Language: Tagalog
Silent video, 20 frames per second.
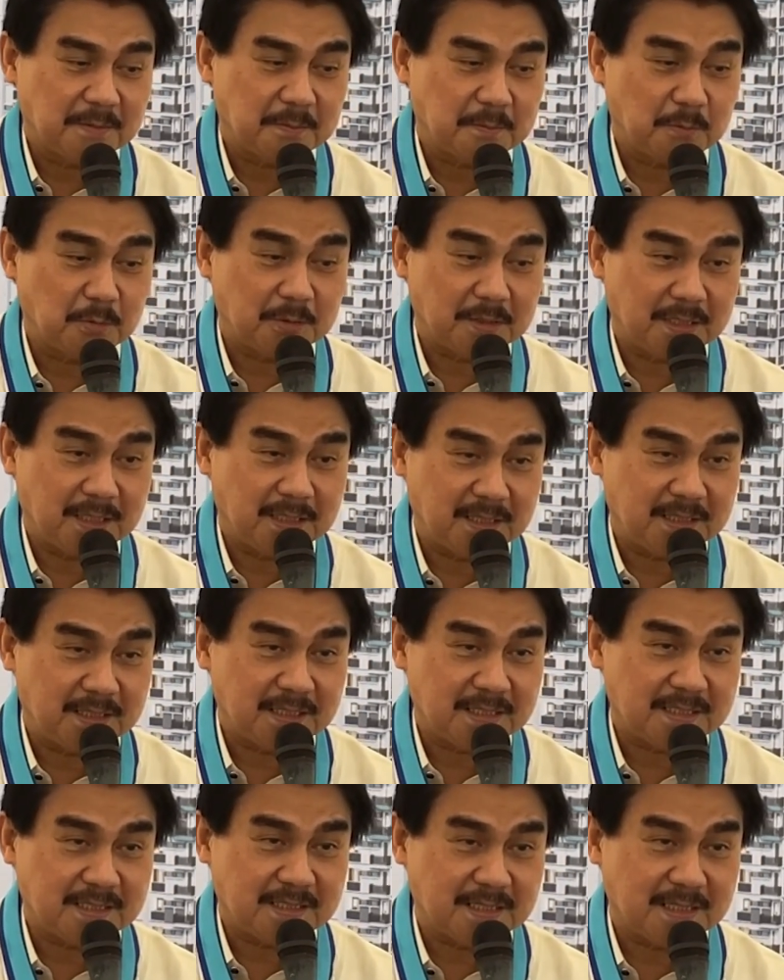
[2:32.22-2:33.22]
more than
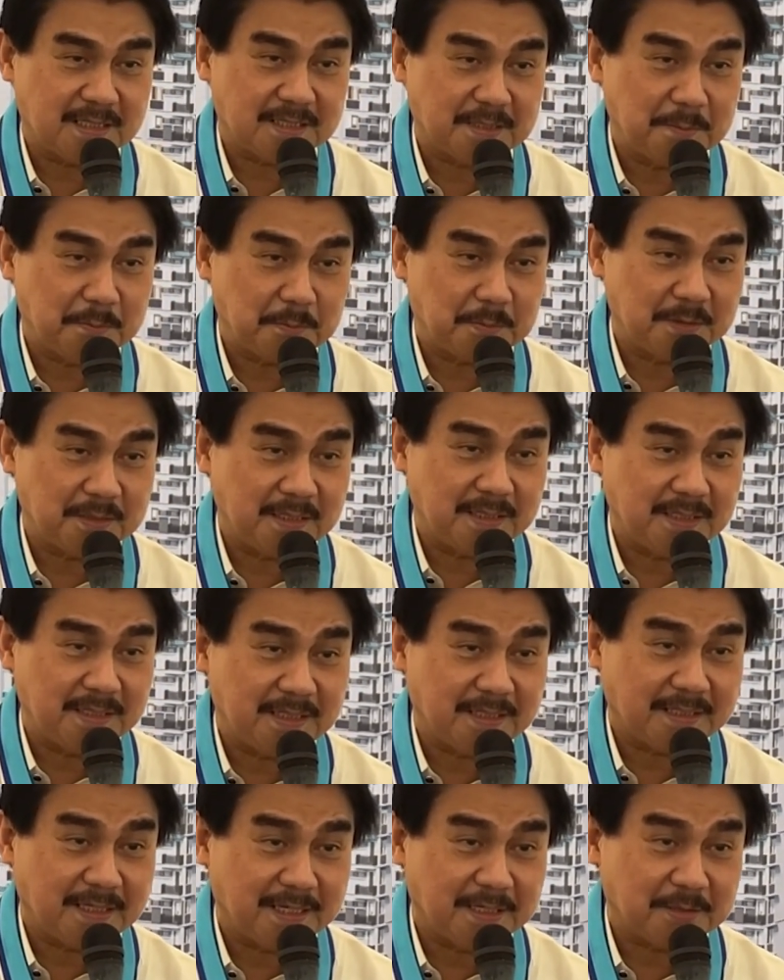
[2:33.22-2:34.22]
just a simple
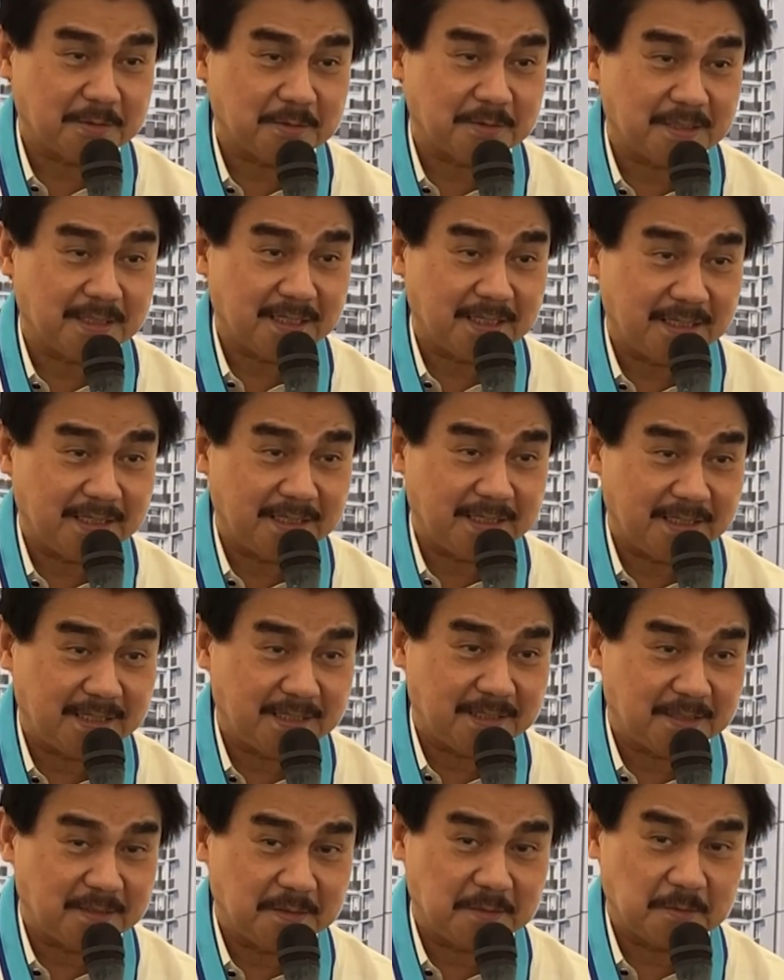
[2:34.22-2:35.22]
indicator that
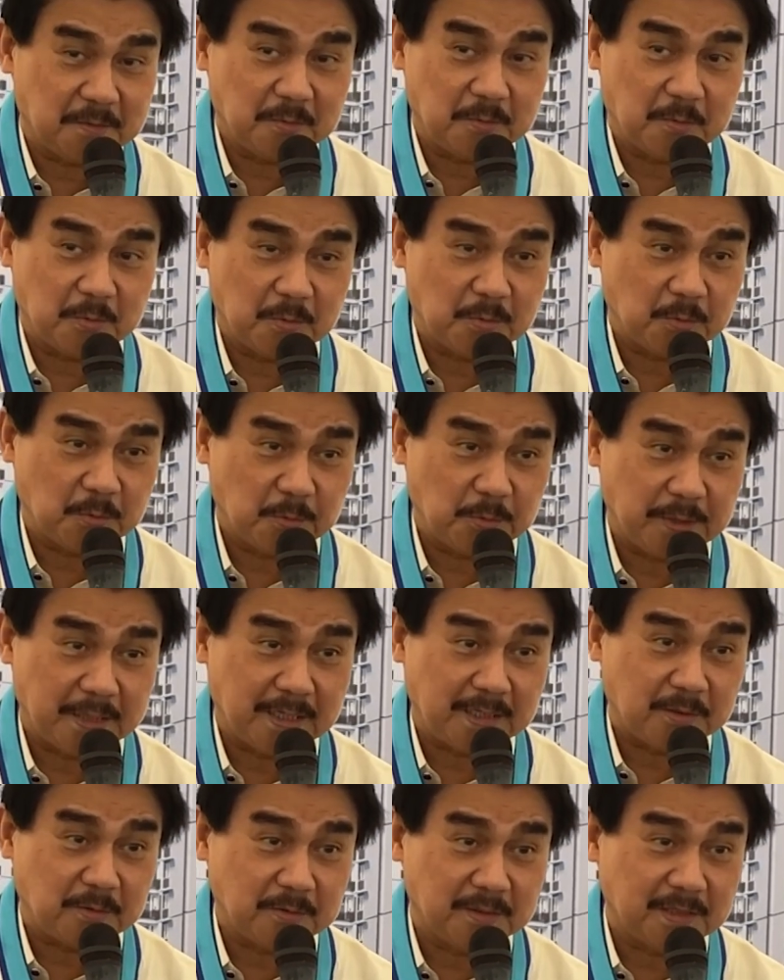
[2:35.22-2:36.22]
indeed we
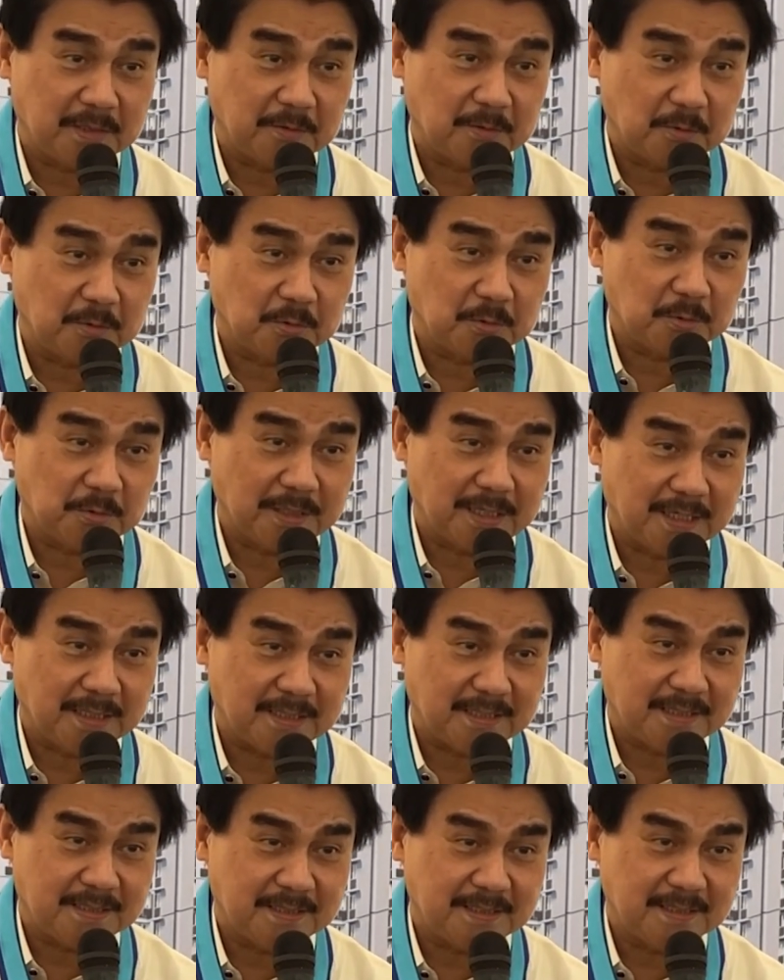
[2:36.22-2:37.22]
are on the road to that.
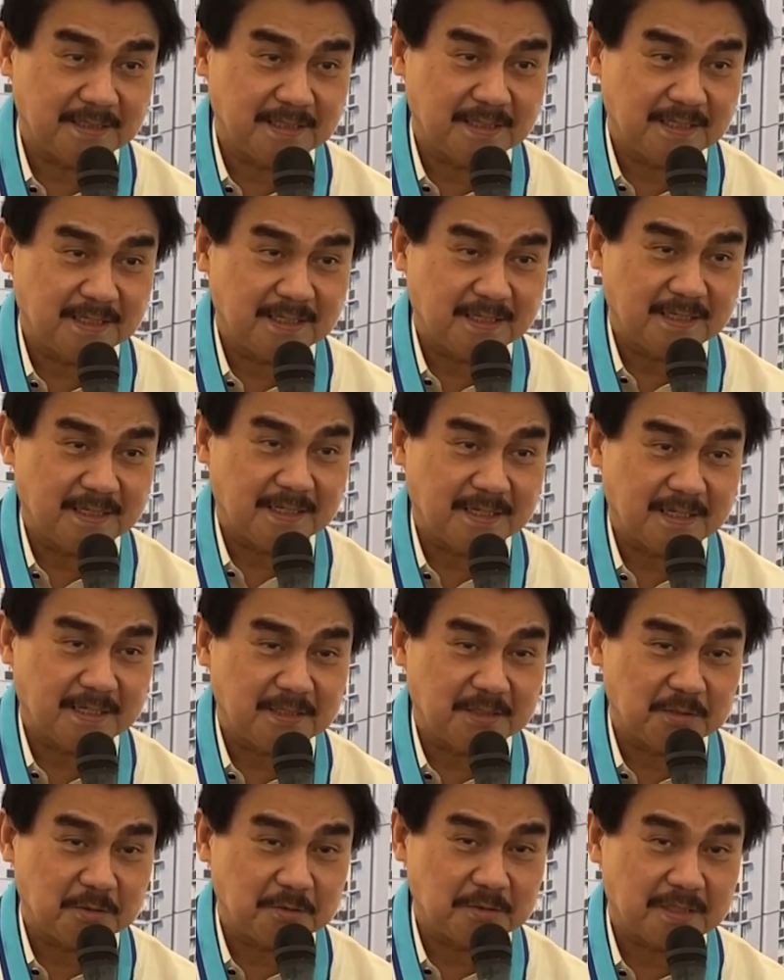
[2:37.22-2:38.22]
And
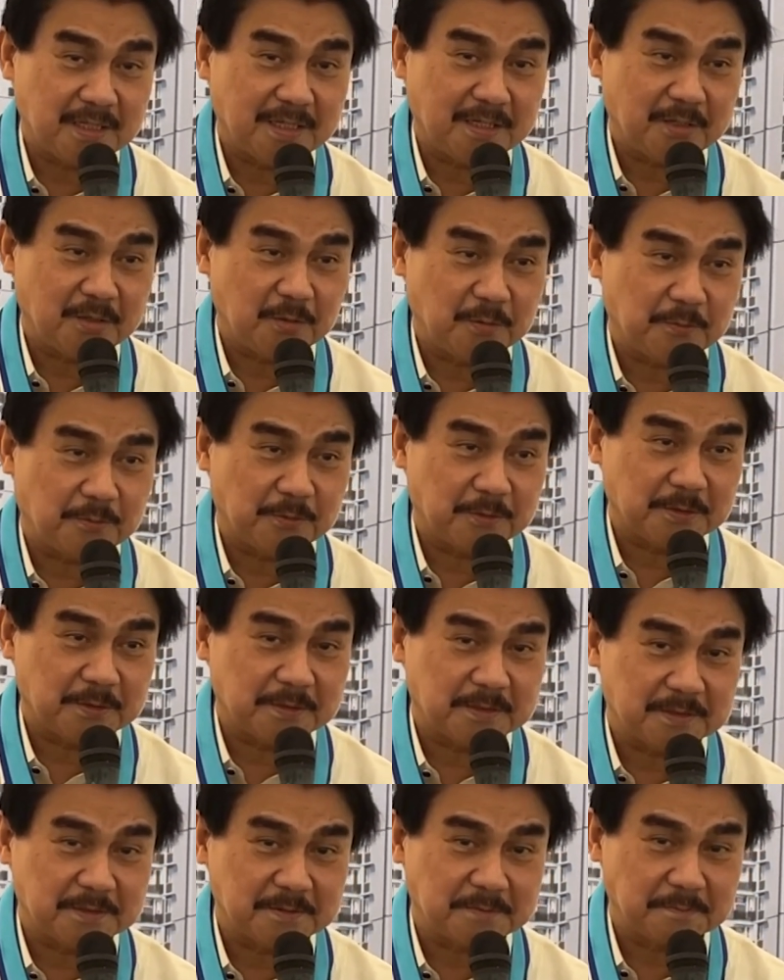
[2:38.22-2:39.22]
Joe, thank you for
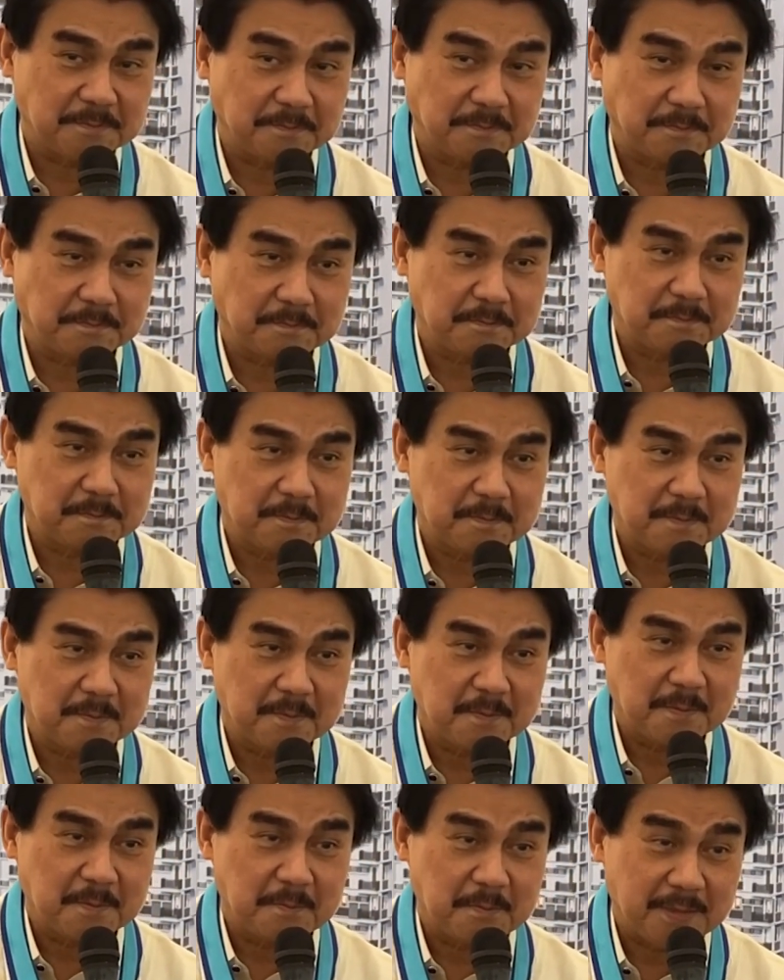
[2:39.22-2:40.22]

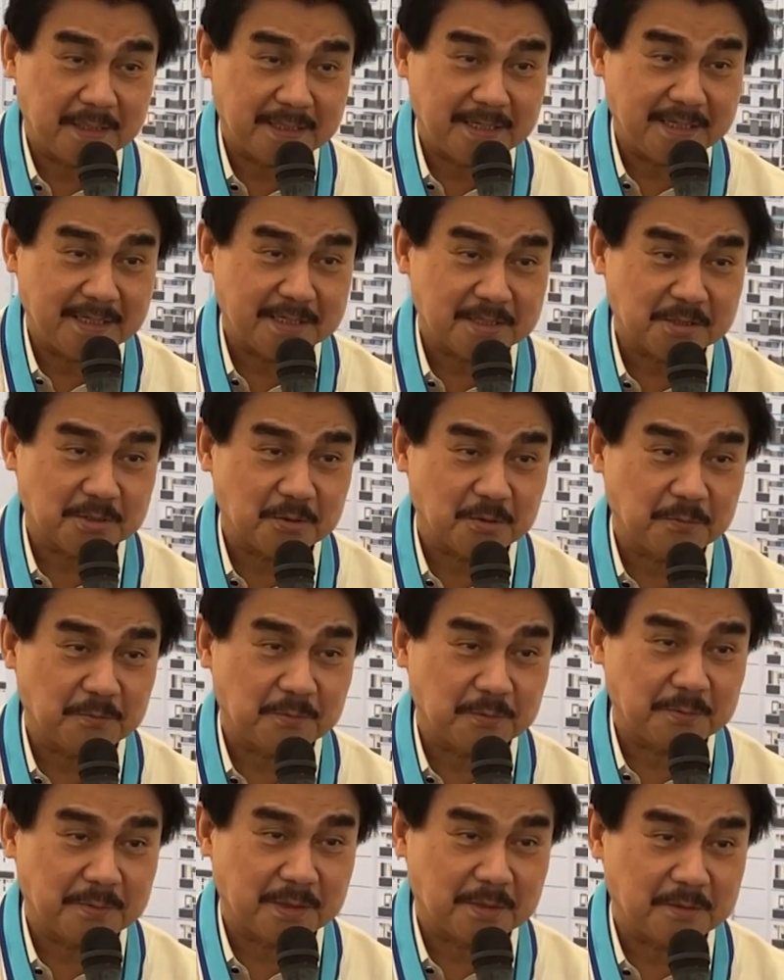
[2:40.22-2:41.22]
making it so for
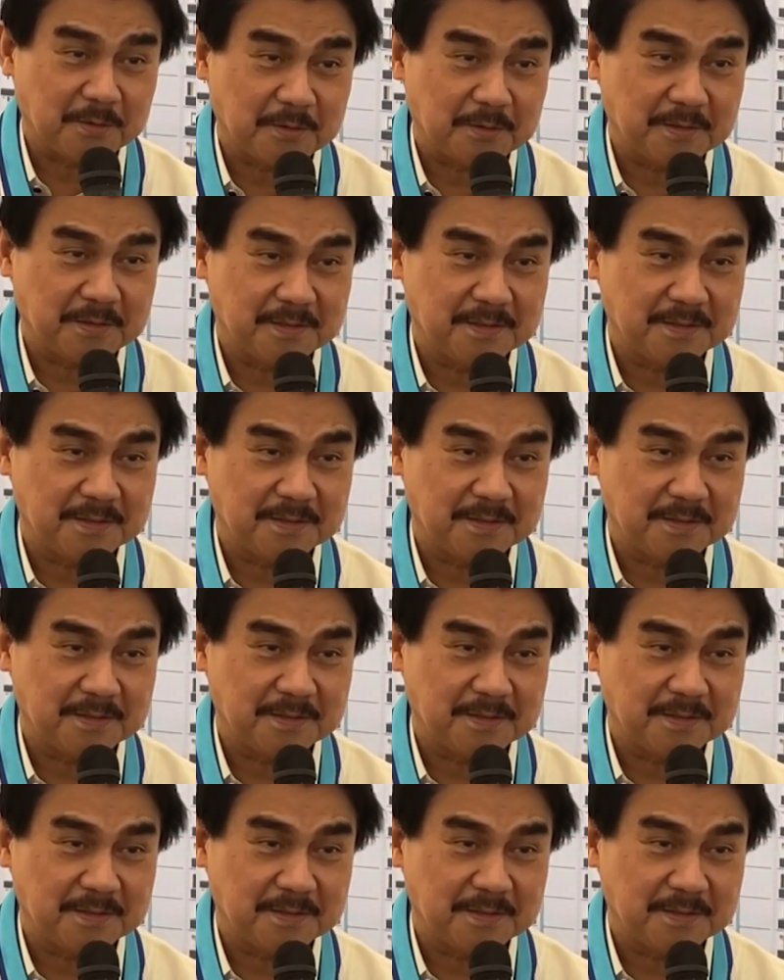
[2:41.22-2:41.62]
the whole.